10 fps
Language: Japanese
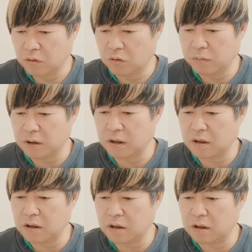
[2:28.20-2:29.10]
本番はで
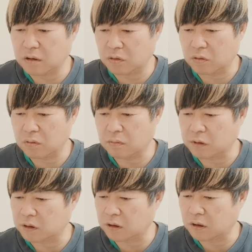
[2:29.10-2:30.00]
きないじゃないかと。
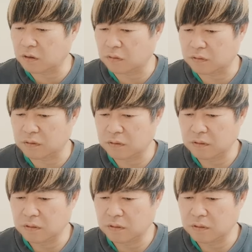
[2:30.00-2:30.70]
まっちゃん激怒する。